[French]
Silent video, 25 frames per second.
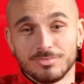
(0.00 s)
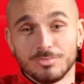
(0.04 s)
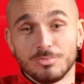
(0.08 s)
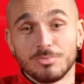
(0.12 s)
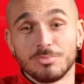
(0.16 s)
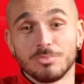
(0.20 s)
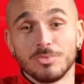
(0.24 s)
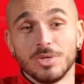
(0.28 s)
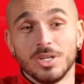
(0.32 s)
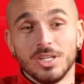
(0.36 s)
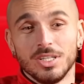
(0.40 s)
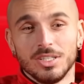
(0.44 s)
pas
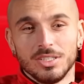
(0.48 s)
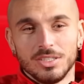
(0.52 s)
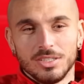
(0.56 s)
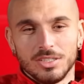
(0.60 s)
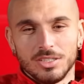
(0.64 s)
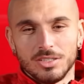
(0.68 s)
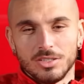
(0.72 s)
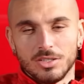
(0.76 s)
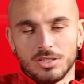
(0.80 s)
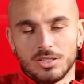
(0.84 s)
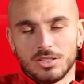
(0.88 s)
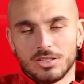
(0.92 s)
qualifié
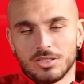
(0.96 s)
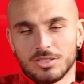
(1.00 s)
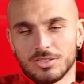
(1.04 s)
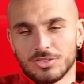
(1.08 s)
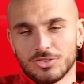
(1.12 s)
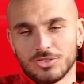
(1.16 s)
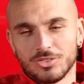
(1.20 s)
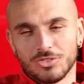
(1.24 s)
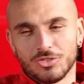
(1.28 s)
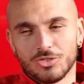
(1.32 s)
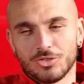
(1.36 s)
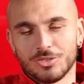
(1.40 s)
pour
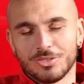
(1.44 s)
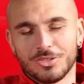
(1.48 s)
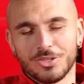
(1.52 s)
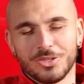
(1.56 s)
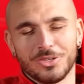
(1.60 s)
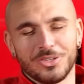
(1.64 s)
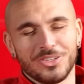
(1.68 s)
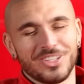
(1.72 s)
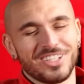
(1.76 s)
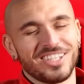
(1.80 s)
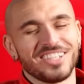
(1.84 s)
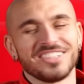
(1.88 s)
l'euro.
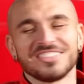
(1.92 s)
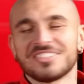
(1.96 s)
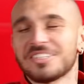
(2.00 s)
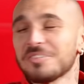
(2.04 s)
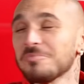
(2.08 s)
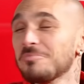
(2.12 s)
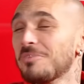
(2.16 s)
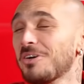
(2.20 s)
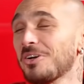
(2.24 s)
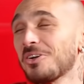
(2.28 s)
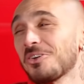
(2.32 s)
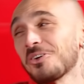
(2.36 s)
Je vais
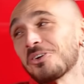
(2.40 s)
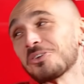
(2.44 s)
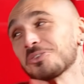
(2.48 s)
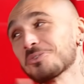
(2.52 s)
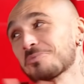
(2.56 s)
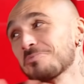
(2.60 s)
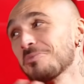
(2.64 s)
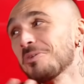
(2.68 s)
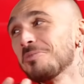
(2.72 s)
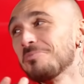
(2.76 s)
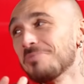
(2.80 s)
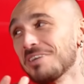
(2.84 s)
dire
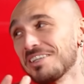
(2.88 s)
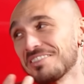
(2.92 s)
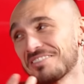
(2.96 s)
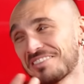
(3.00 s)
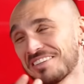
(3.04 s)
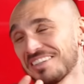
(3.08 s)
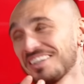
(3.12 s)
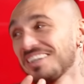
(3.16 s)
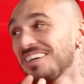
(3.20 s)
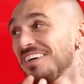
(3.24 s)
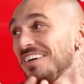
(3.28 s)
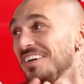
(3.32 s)
malheureusement
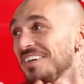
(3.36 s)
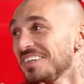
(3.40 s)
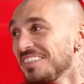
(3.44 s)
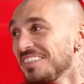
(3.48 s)
maltais.